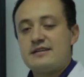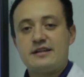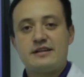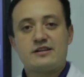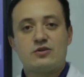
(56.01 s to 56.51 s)

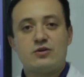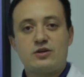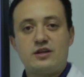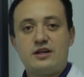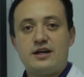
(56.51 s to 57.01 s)
de
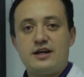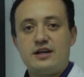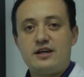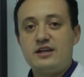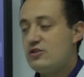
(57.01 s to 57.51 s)
tecnología
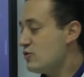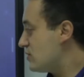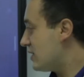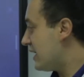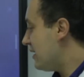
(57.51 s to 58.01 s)

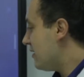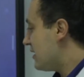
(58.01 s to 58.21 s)
industrial,